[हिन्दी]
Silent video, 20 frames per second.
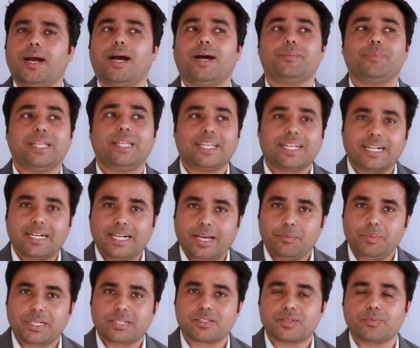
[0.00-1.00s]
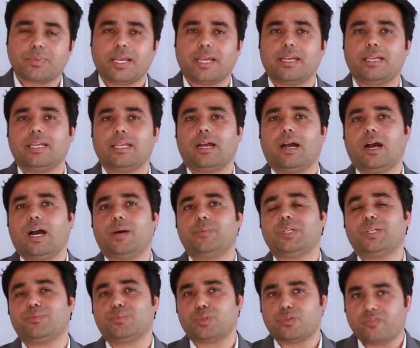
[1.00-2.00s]
अपने एकेडमिक्स में या
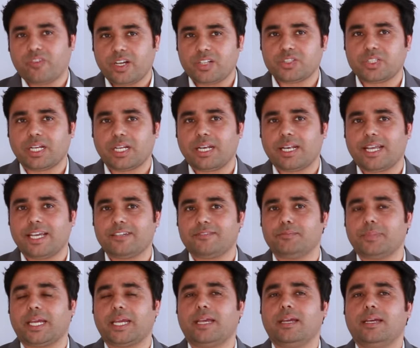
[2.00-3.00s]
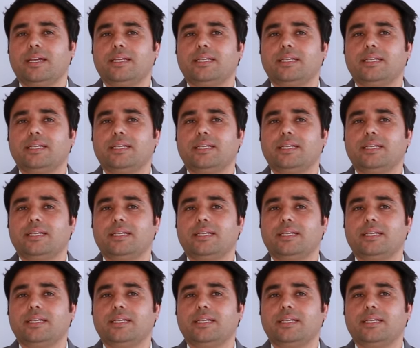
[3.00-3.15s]
अपनी प्रोफेशनल लाइफ में